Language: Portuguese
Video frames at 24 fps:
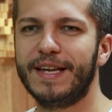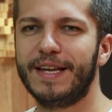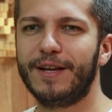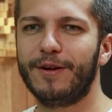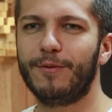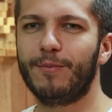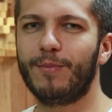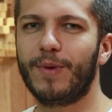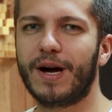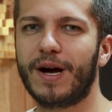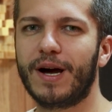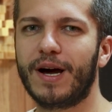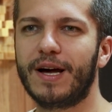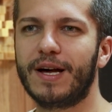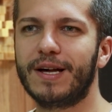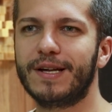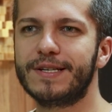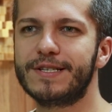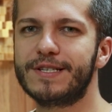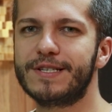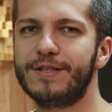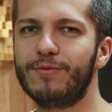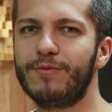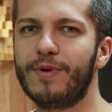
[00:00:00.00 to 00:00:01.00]

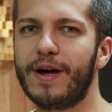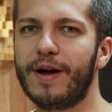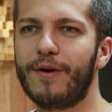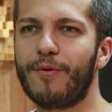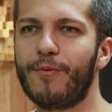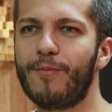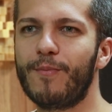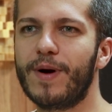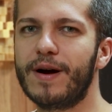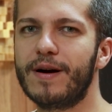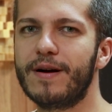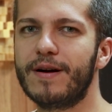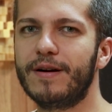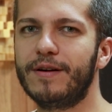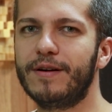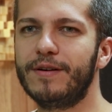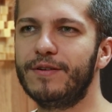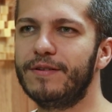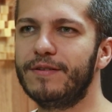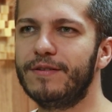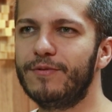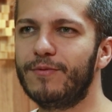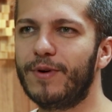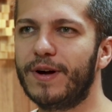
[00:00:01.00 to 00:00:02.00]
Mas não é
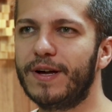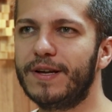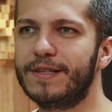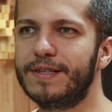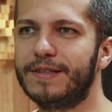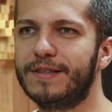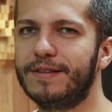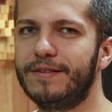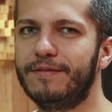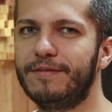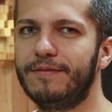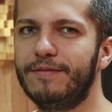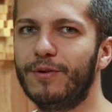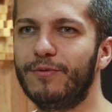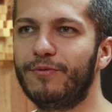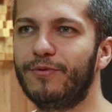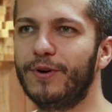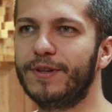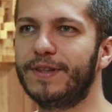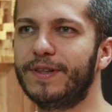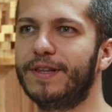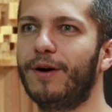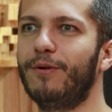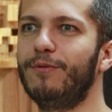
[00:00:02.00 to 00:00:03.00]
uma. Não, é, não
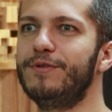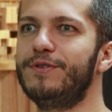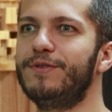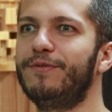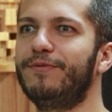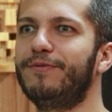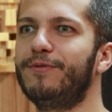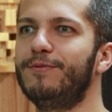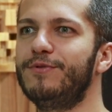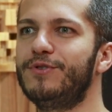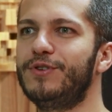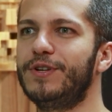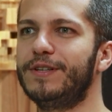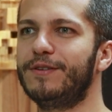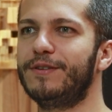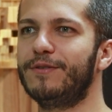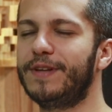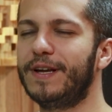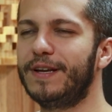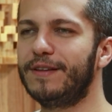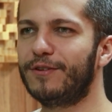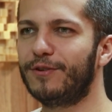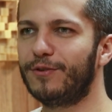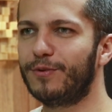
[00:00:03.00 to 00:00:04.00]
foi tão difundido
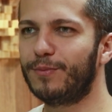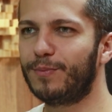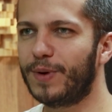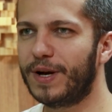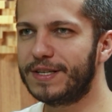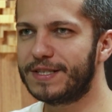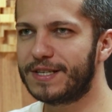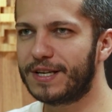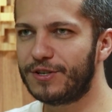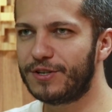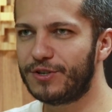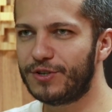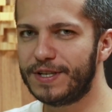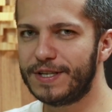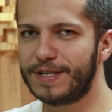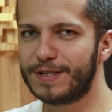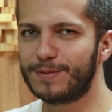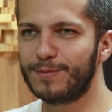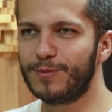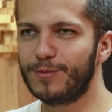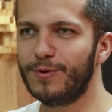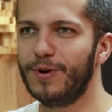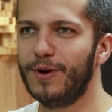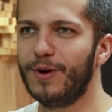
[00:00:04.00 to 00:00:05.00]
dentro do paisagismo